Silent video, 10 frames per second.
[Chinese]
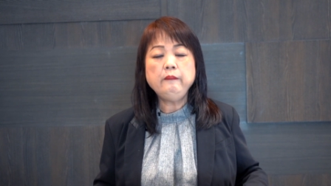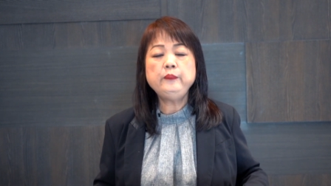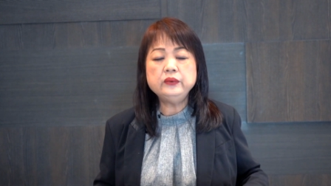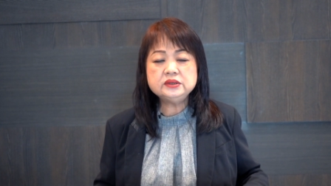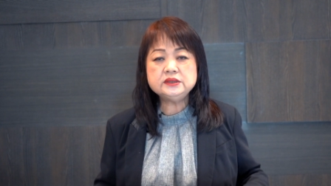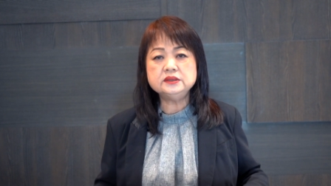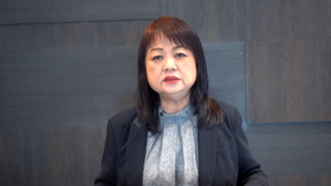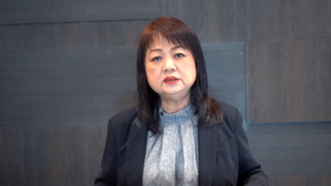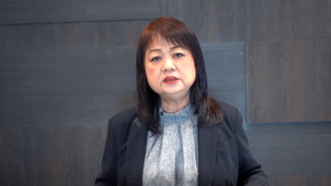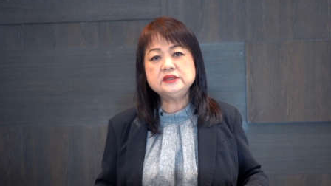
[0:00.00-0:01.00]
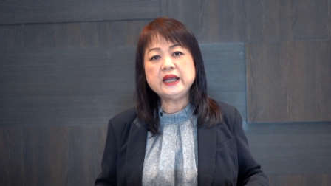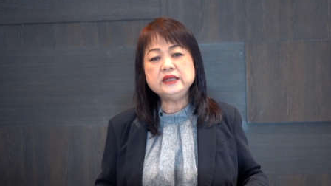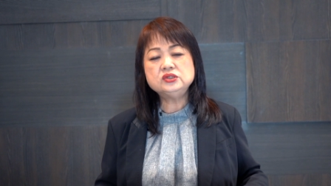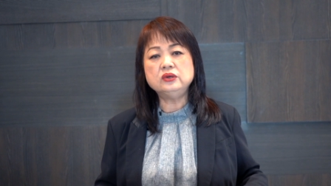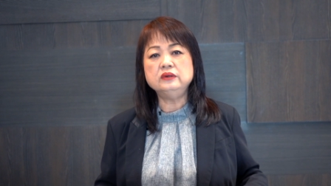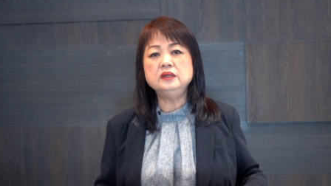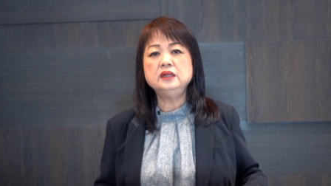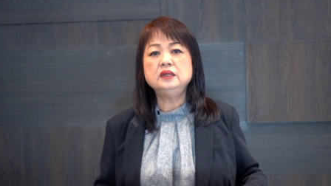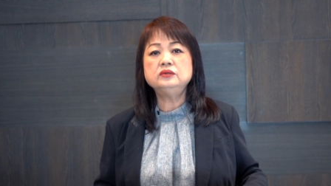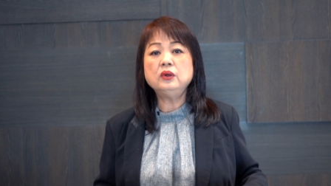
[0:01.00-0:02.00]
不是栽种
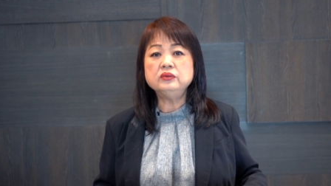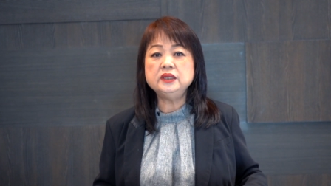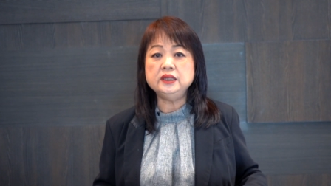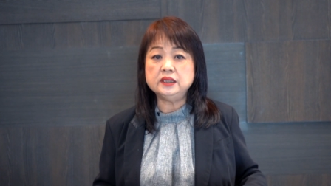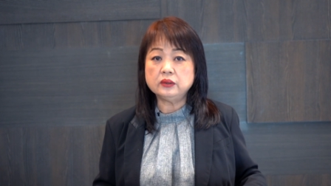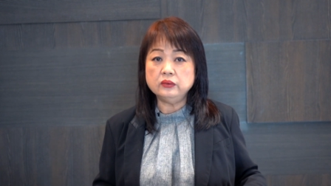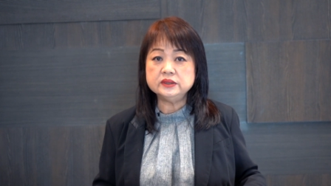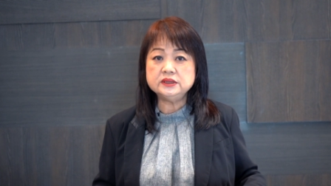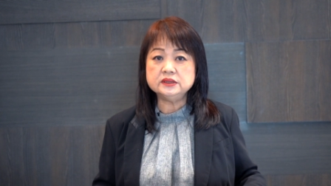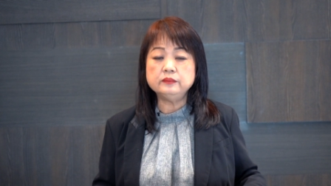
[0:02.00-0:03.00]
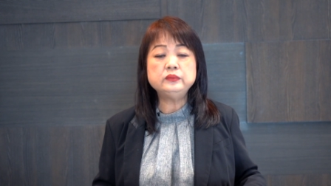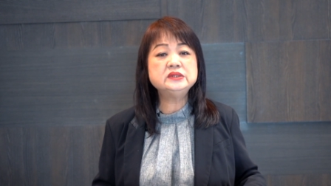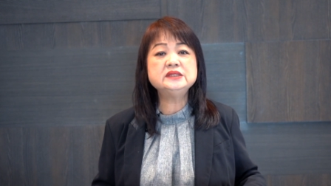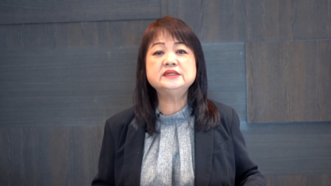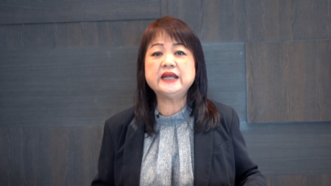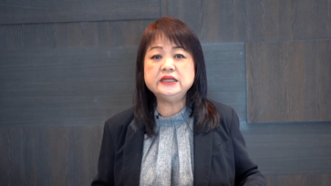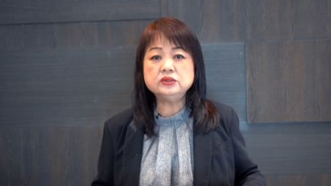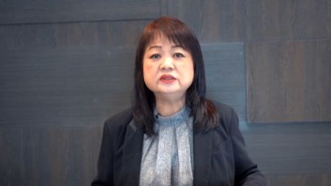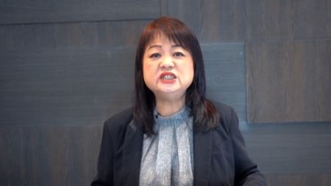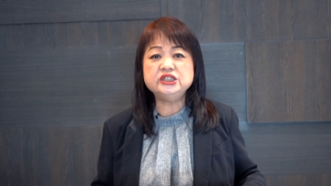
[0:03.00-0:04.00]
肉体的果子，不是栽
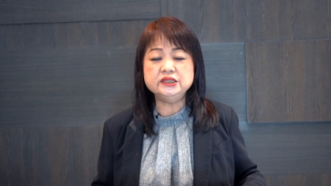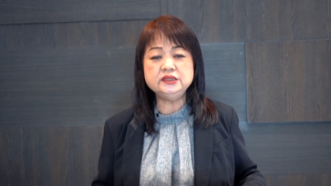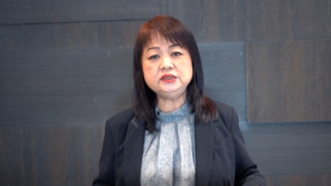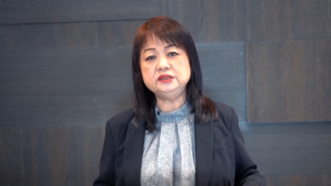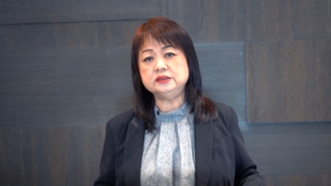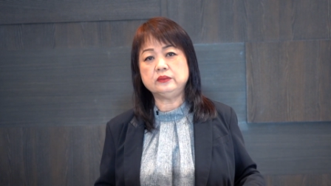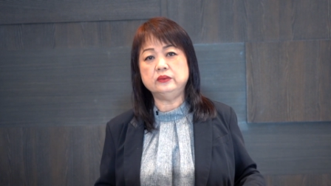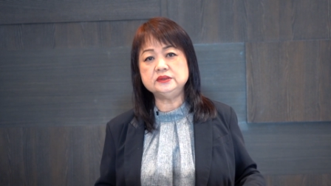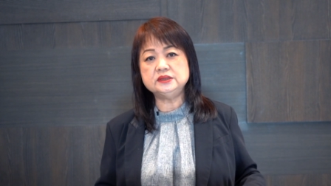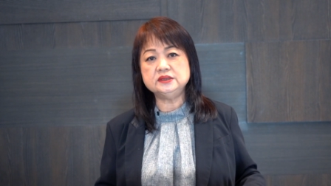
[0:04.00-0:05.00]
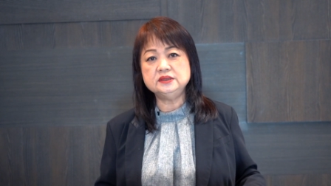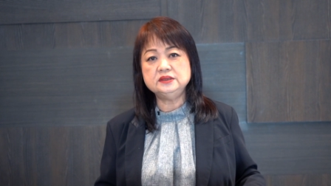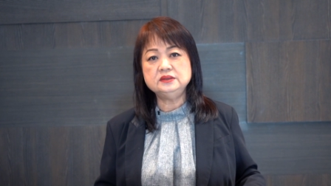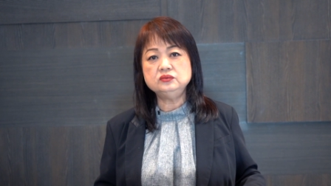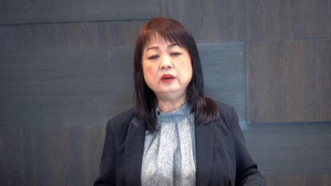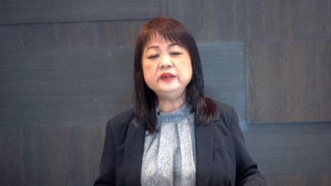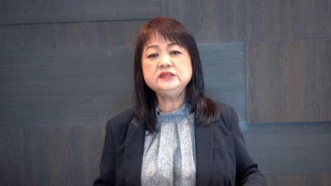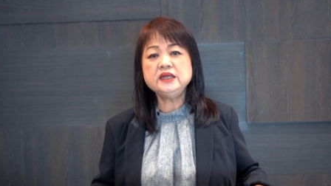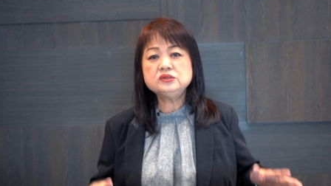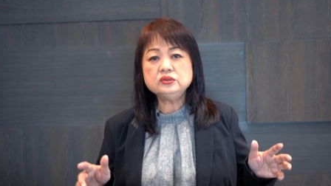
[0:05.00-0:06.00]
种情欲的果子。我们
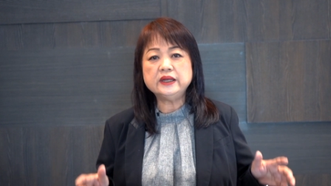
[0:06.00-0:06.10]
接出